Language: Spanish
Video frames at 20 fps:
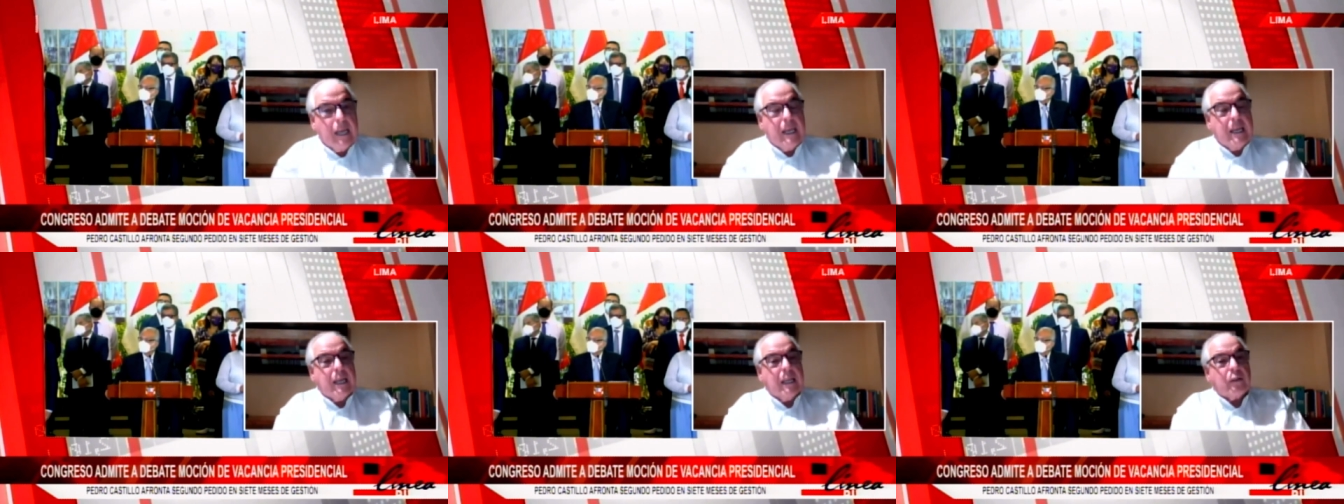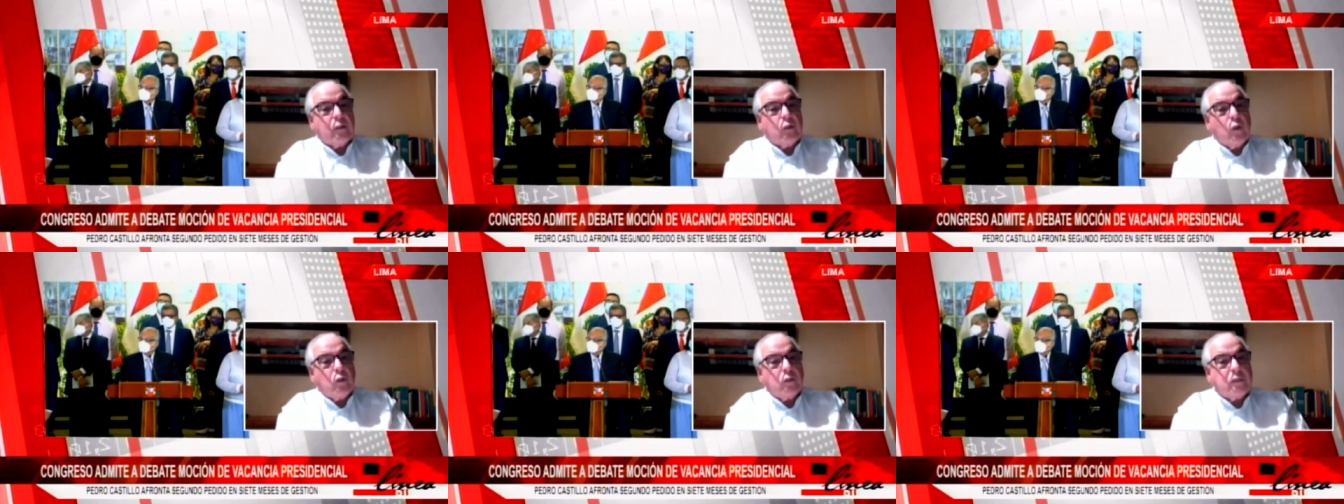
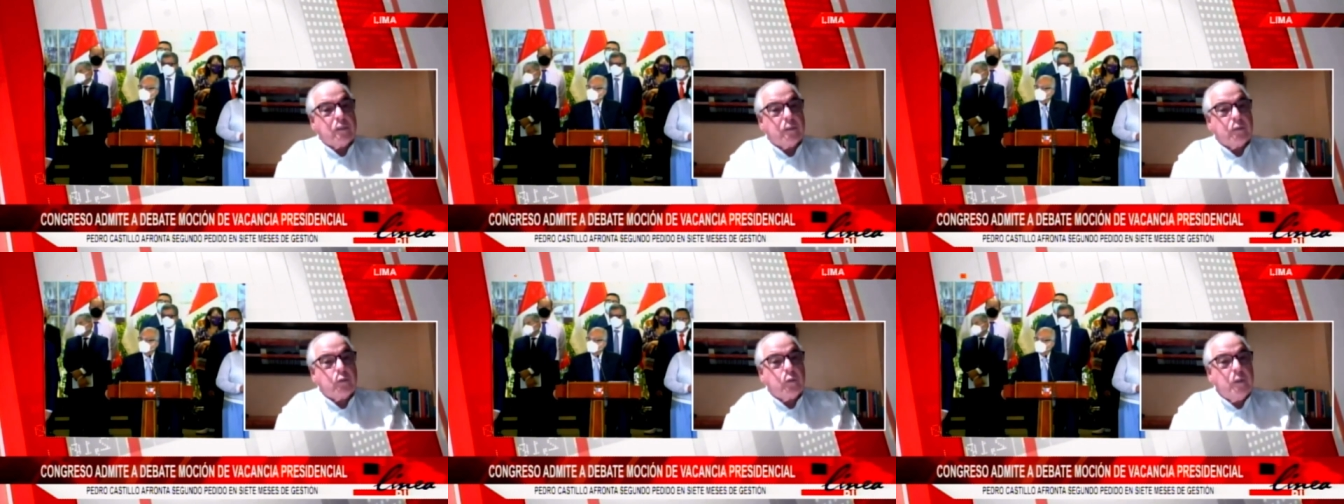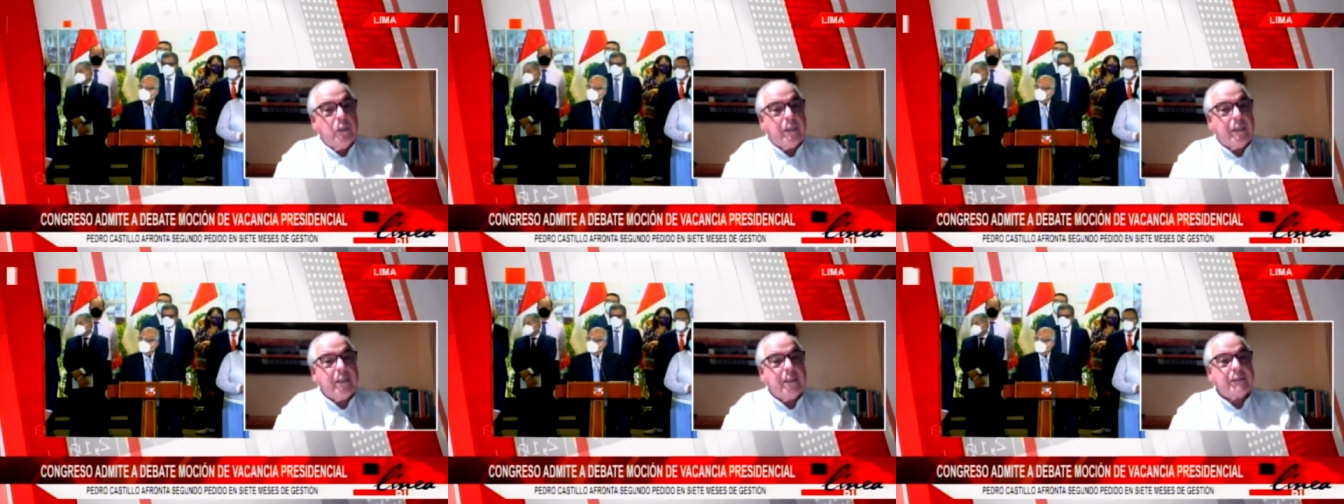y entonces
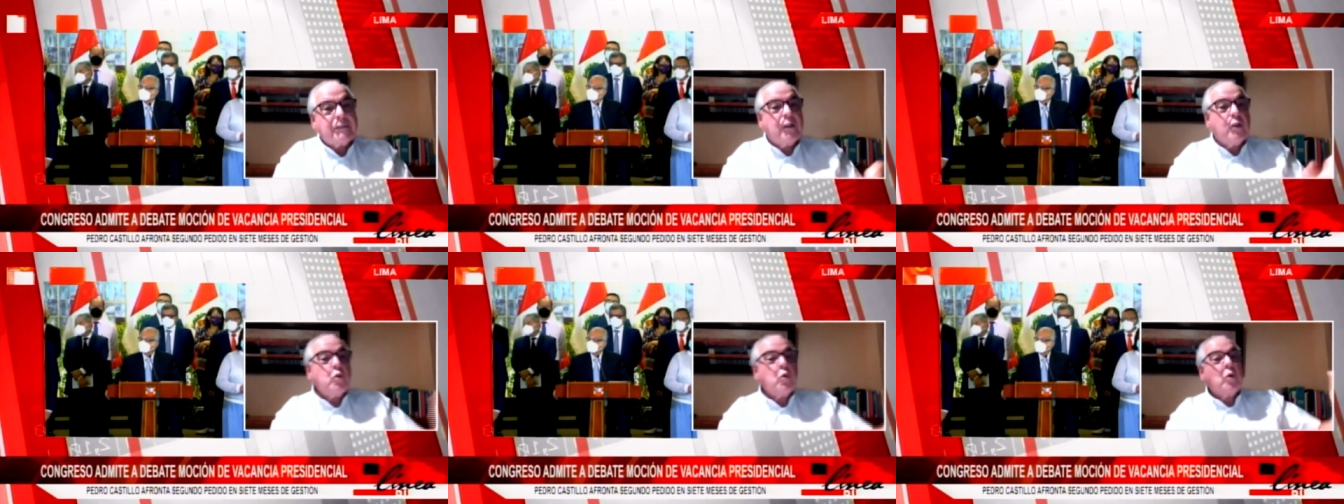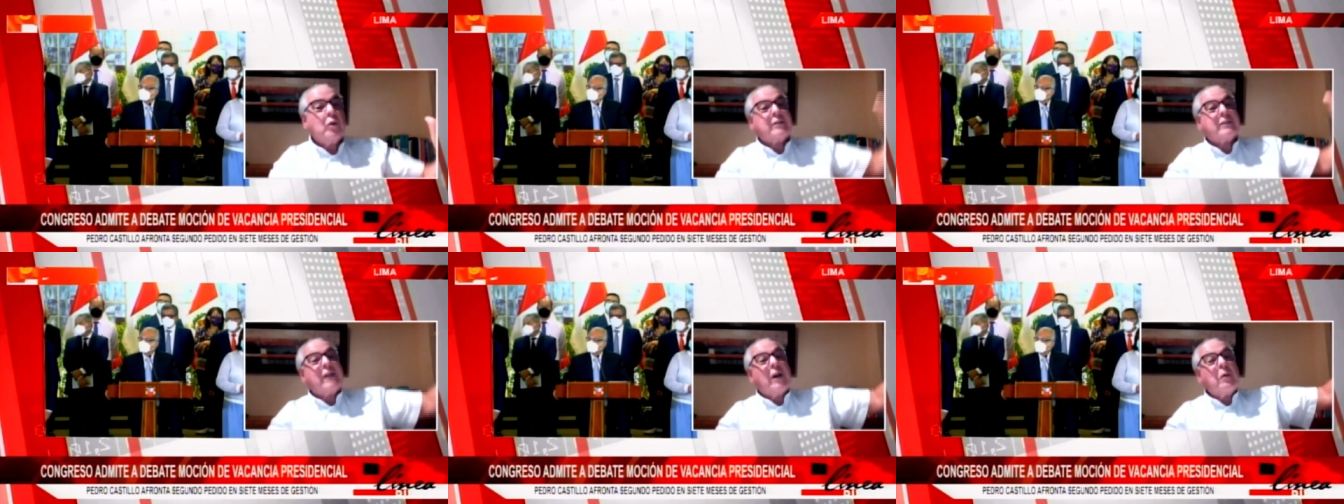tú dijiste,
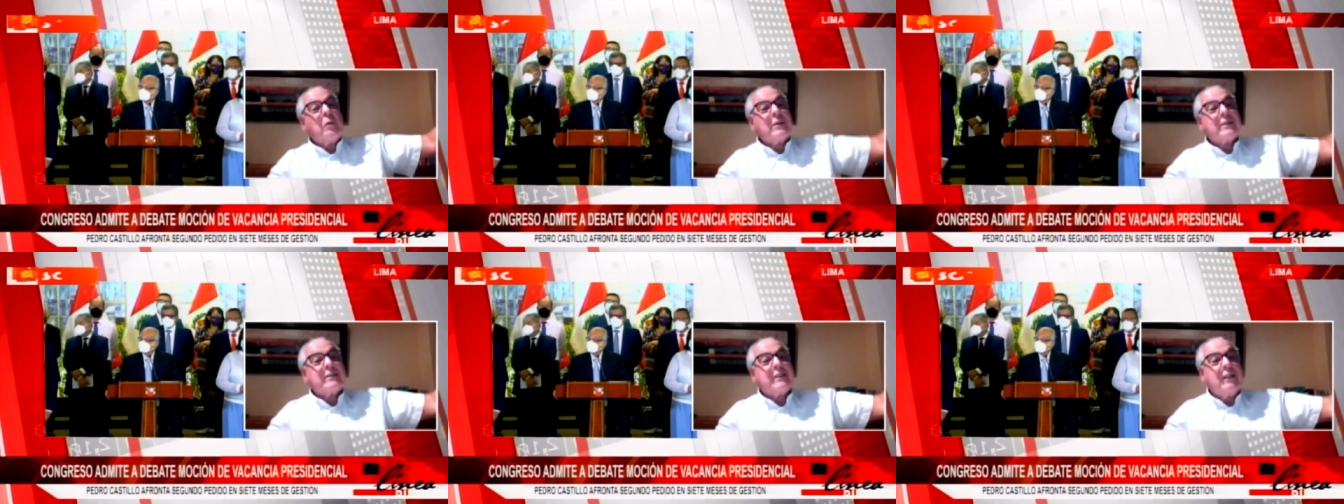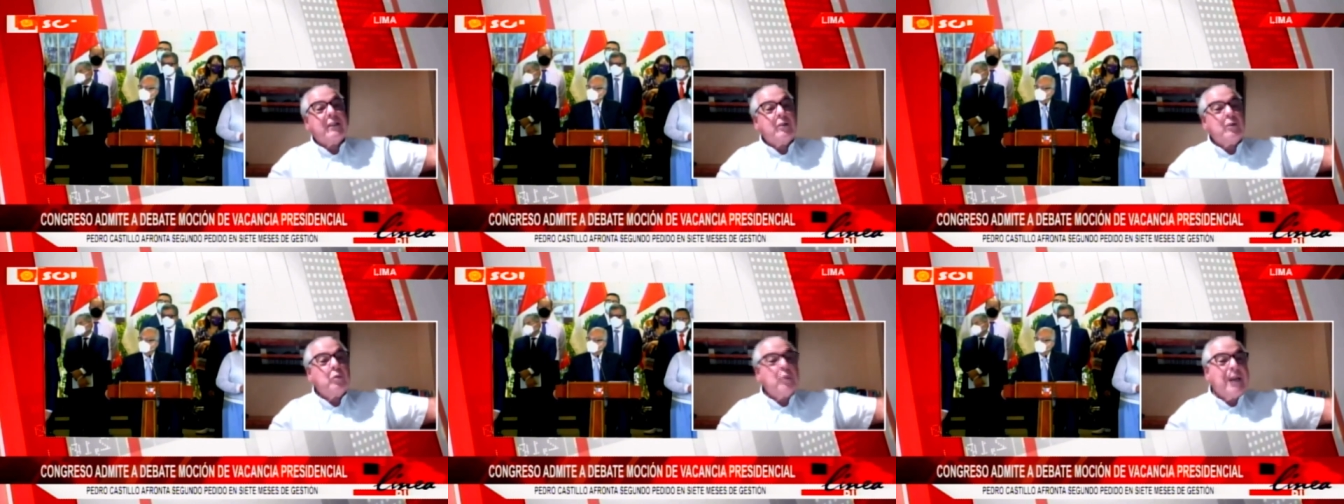yo estaba
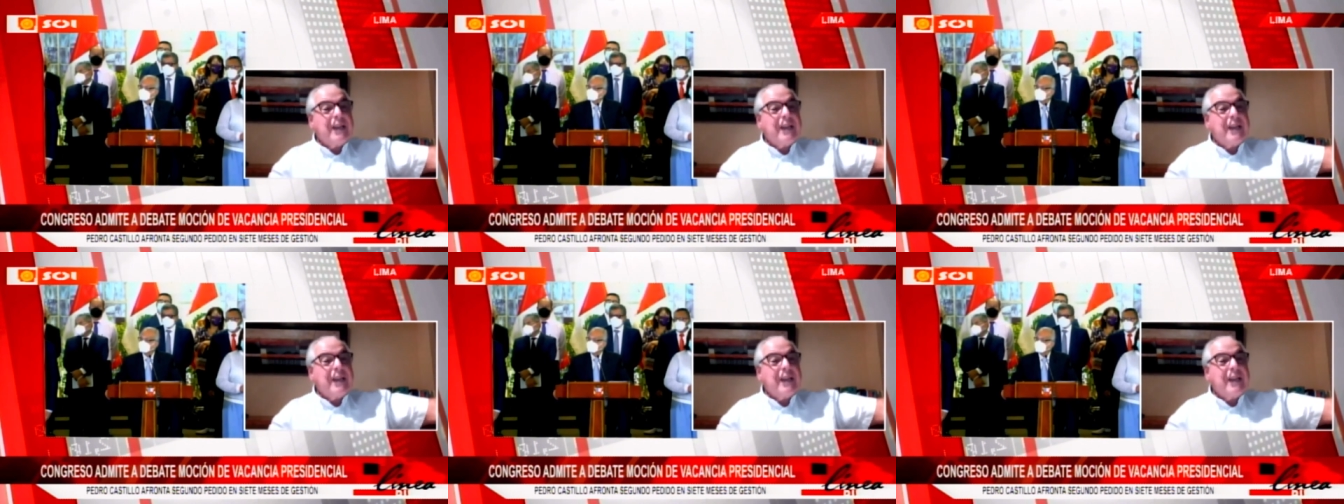haciendo